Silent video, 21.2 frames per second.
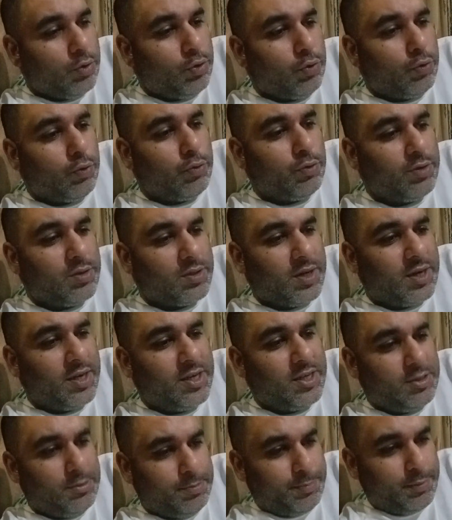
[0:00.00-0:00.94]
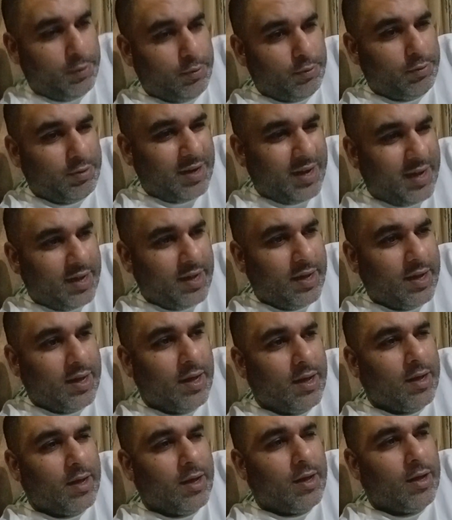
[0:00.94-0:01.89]
तो उसका डिस्प्यूट है
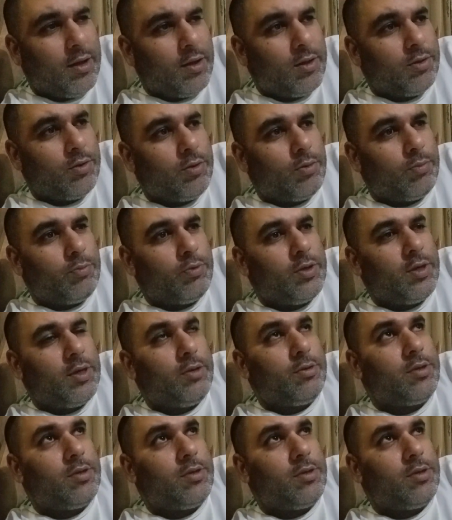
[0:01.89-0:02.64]
तो मुझे